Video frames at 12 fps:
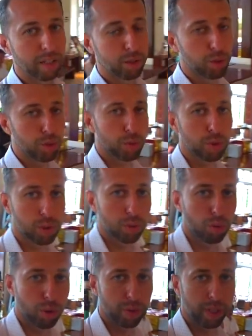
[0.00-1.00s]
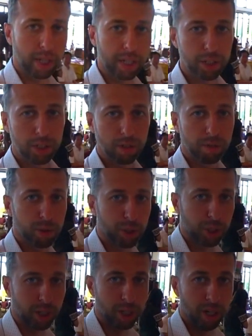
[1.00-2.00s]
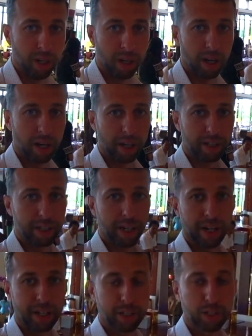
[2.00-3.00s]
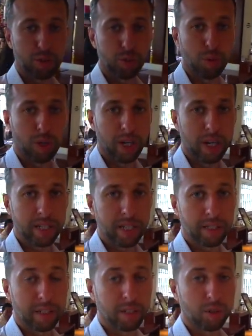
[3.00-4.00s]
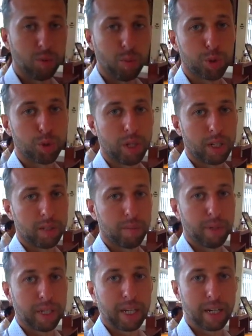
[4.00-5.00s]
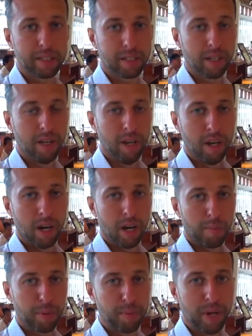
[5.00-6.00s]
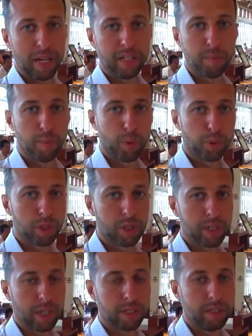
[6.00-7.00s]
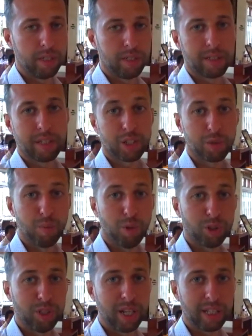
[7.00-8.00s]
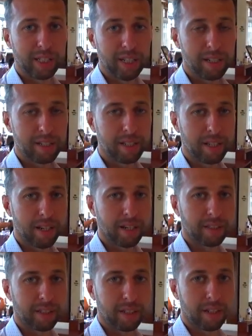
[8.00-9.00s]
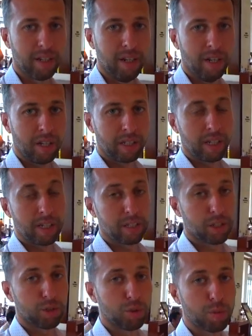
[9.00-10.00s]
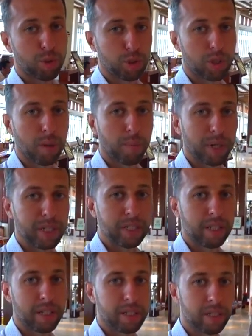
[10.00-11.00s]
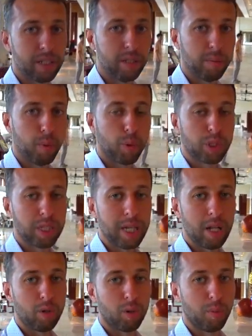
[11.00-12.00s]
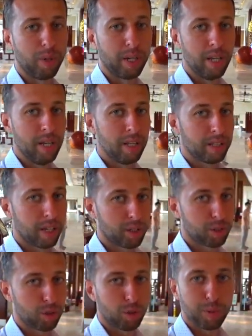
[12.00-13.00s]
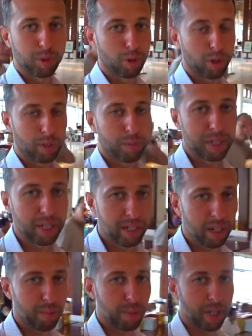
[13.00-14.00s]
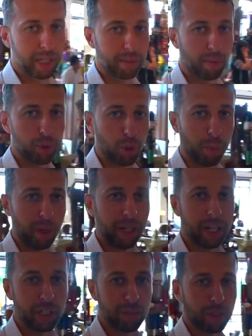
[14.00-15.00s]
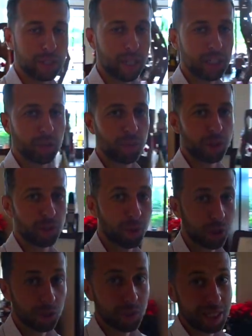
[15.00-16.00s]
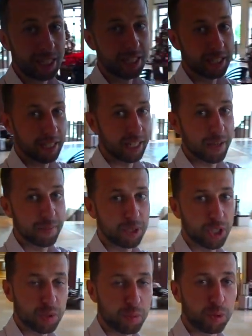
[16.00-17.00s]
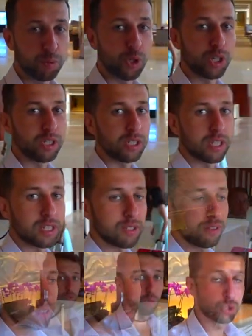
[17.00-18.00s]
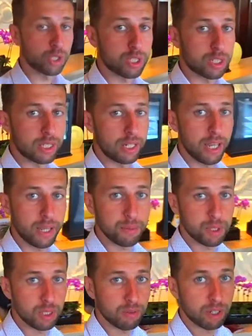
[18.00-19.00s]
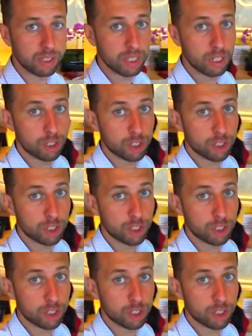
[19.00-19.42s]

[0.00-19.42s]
И чувствуется уровень, конечно, выше. А, это, конечно, Дунхай. Ну, Я так и думал, что Хайтенбэй гораздо а премиальные бухты здесь одни, скажем, модные отели стоят. А я даже думаю, что это поинтереснее бухты Ялунгбы. Так что, но ну, мы только приехали, поэтому все покажем, расскажем, посмотрим. Следите за нами, сейчас будет много интересного. Уже заселяемся в отель